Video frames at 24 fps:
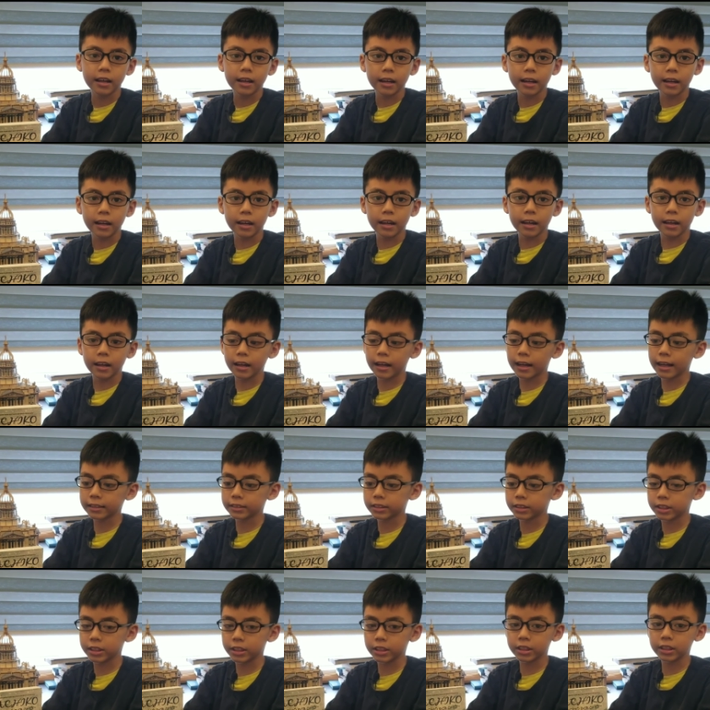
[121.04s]
à,
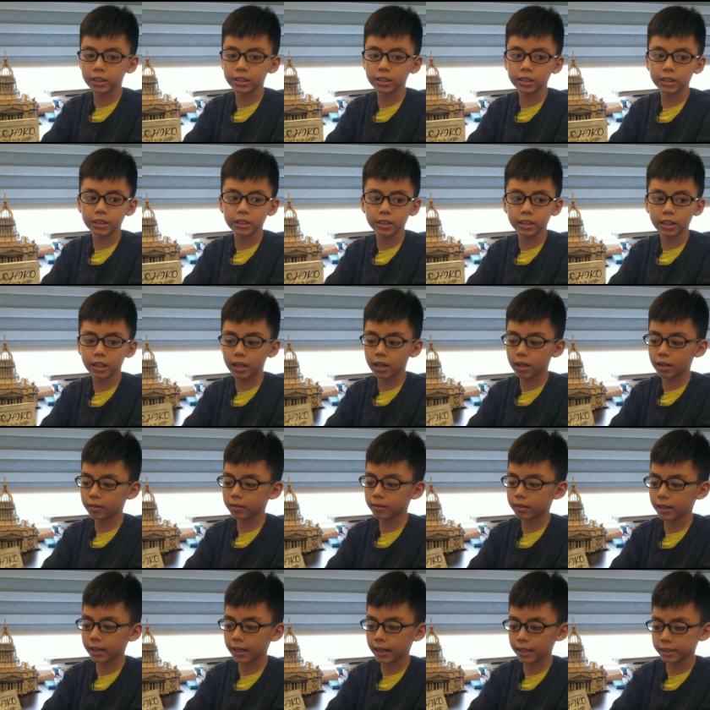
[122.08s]
Hachi
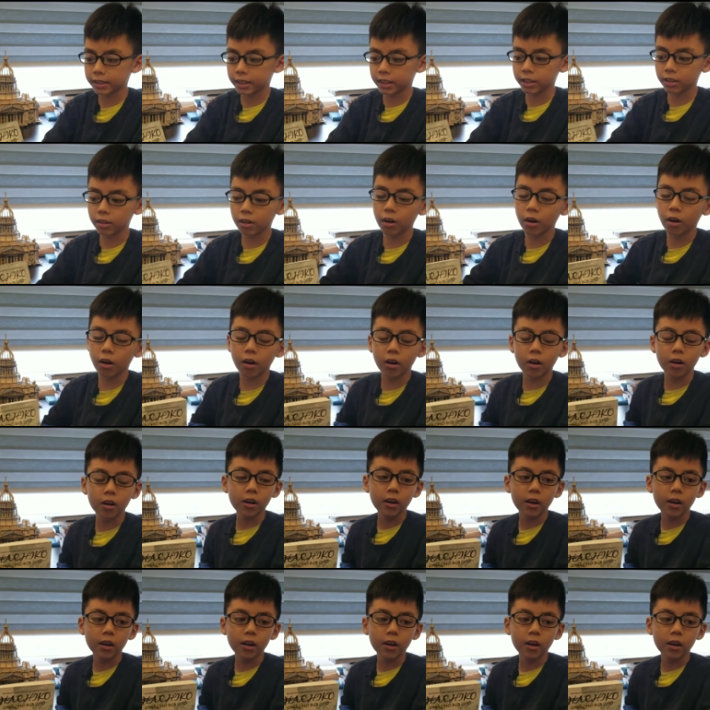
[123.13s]
uh, Hachiko